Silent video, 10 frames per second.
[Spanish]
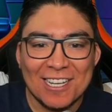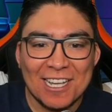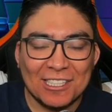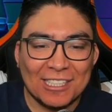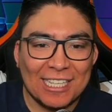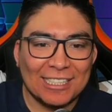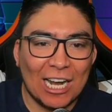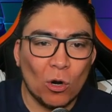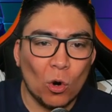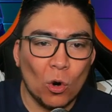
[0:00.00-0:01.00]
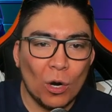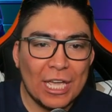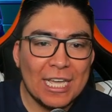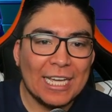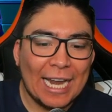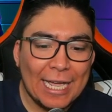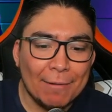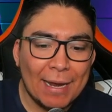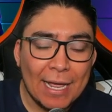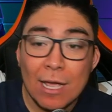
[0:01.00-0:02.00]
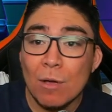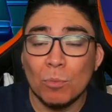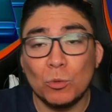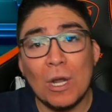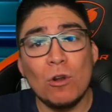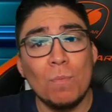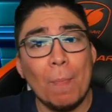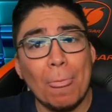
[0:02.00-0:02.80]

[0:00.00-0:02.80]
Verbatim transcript: es, es algo increíble, pues bueno,